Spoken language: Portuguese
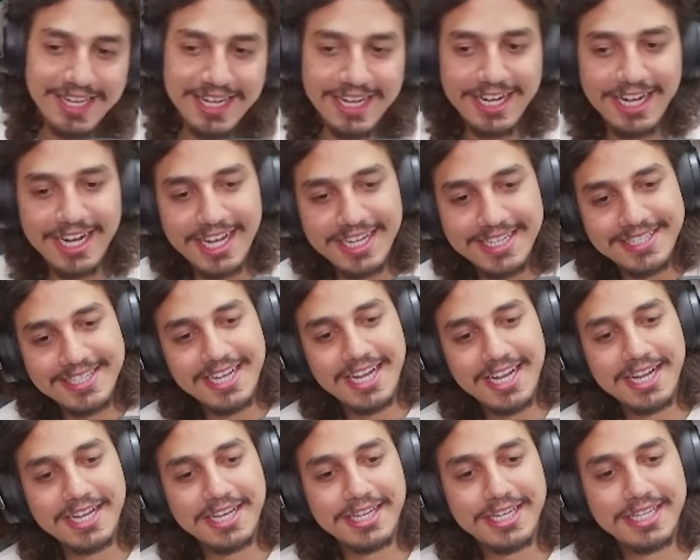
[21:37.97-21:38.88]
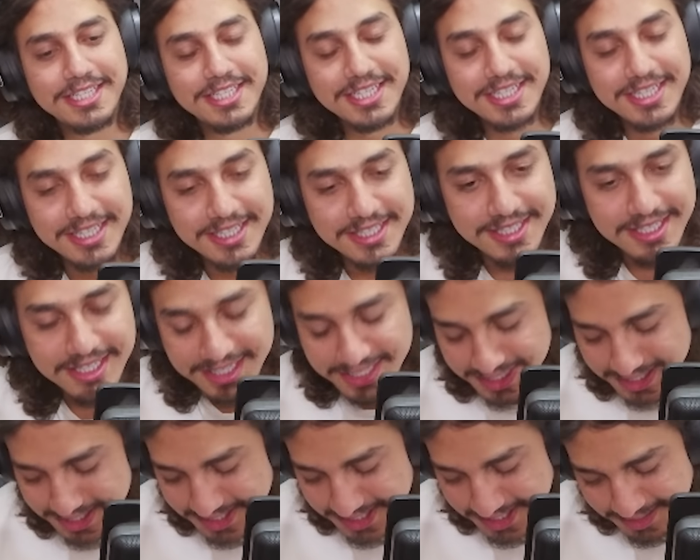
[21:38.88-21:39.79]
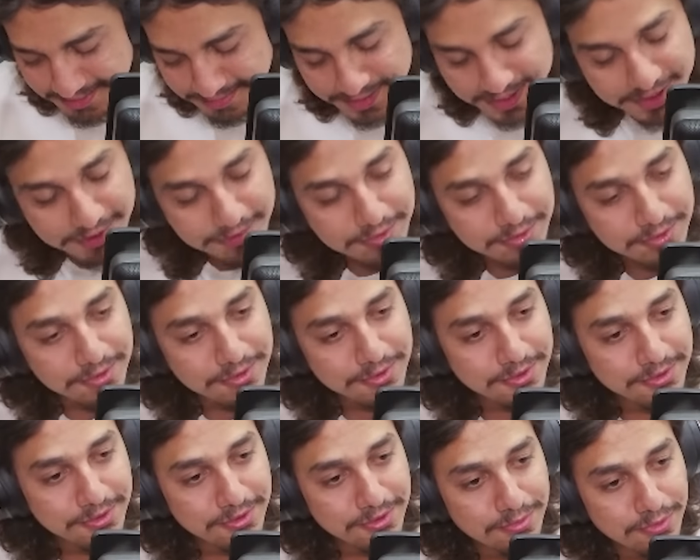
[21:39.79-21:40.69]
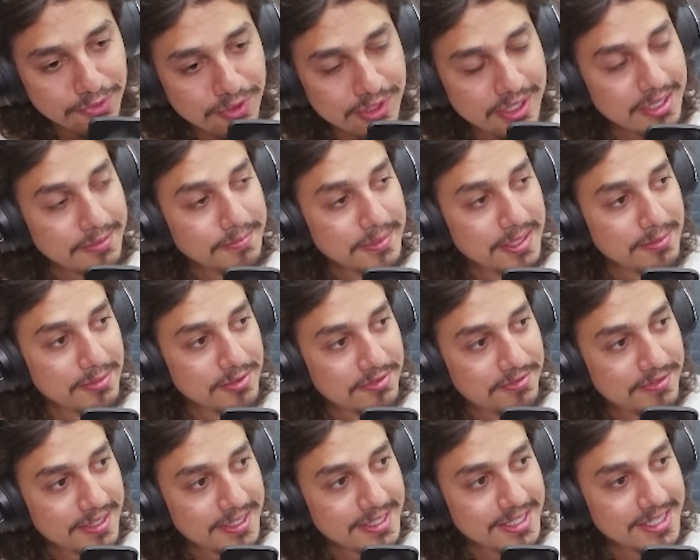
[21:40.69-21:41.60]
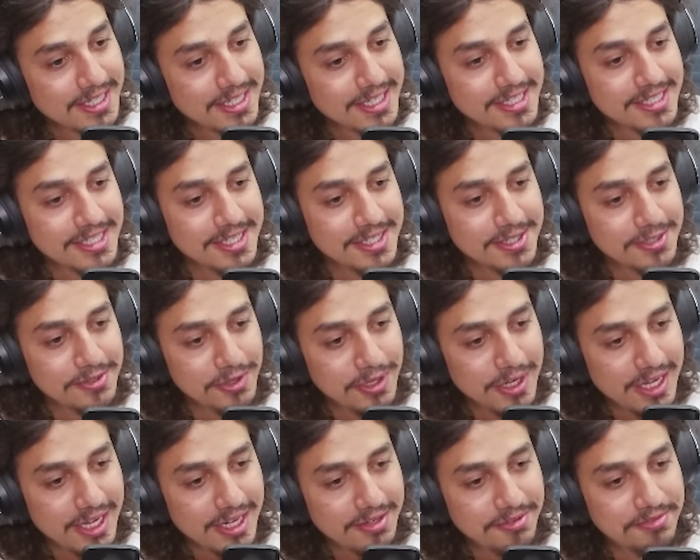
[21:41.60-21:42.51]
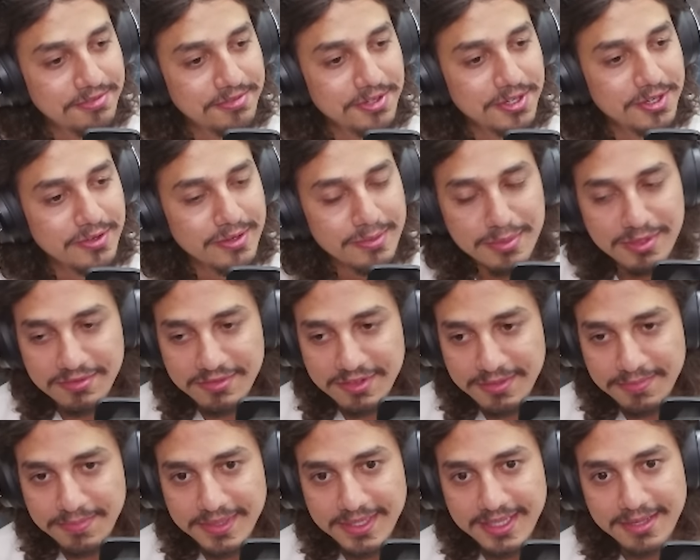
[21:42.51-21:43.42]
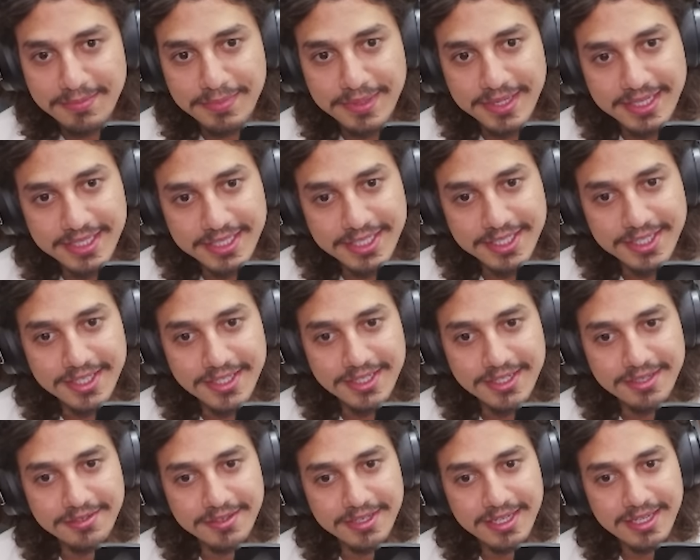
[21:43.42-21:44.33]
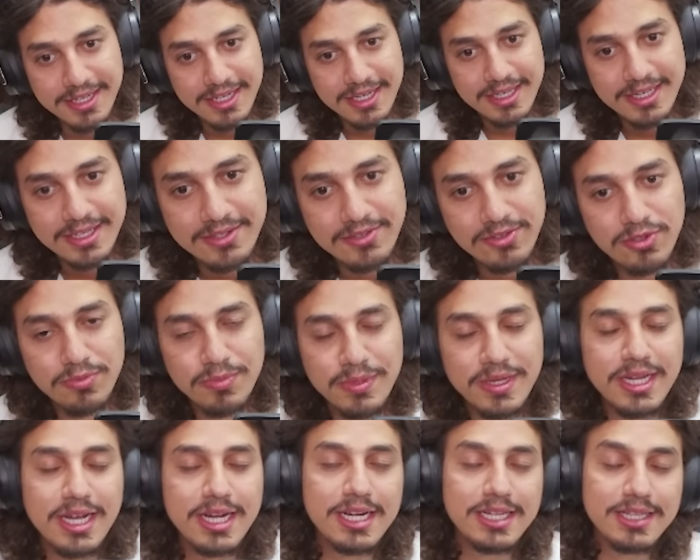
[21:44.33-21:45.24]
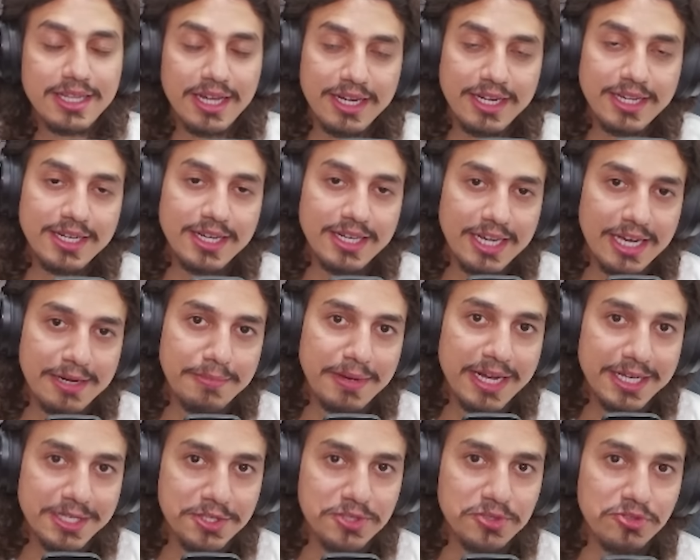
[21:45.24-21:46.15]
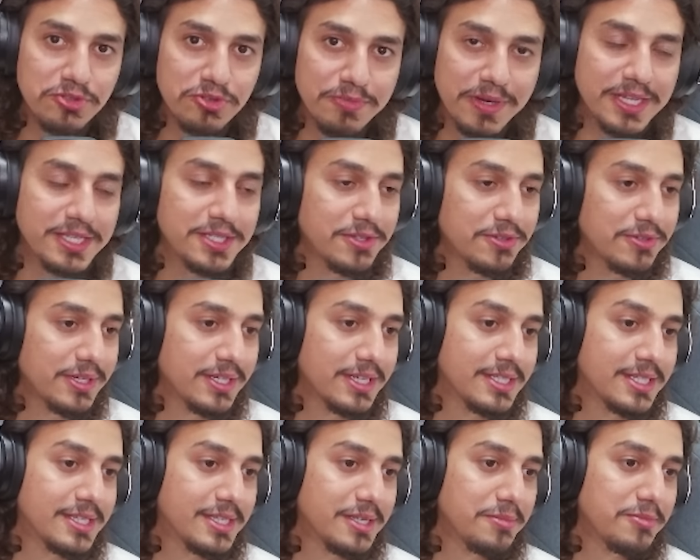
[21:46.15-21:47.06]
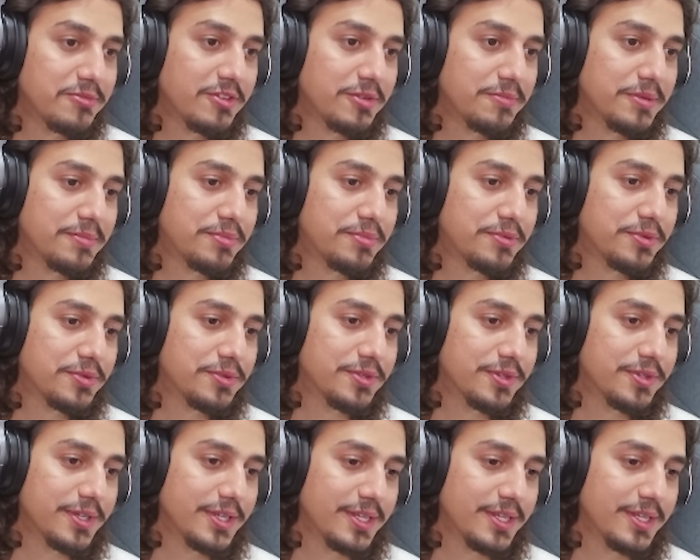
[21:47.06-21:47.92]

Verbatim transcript: Guys, e acreditem se quiser, mano. O, o Muca, mesmo fazendo essa solar, e foi o MVP da partida, velho. Tudo bem que a Catarina ali amassou, mas eu lanço esse MVP pro Kong.